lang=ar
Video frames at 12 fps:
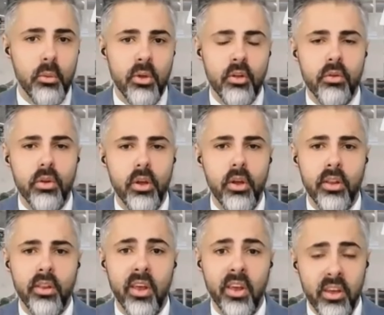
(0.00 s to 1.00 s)
عندما ننظر
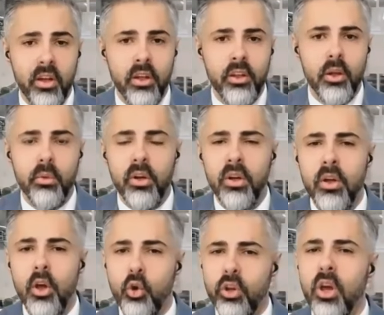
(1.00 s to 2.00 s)
الى تغيير
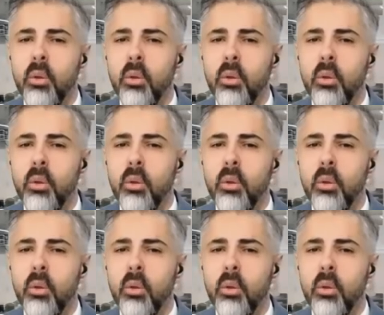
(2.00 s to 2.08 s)
النبره